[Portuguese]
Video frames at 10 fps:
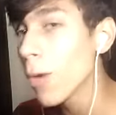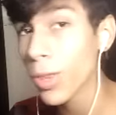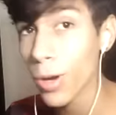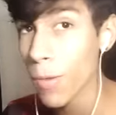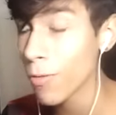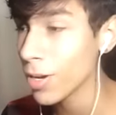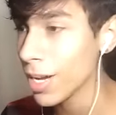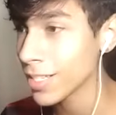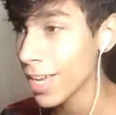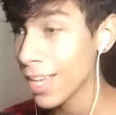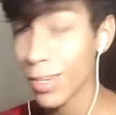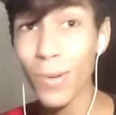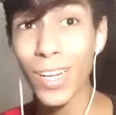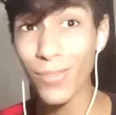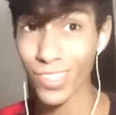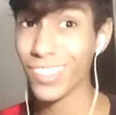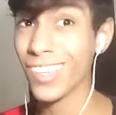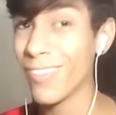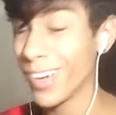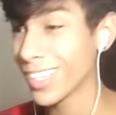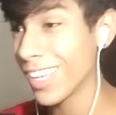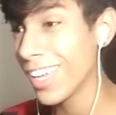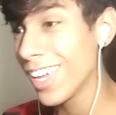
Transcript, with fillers: modo normal, viu, aliás. Só apertar F5 que você volta.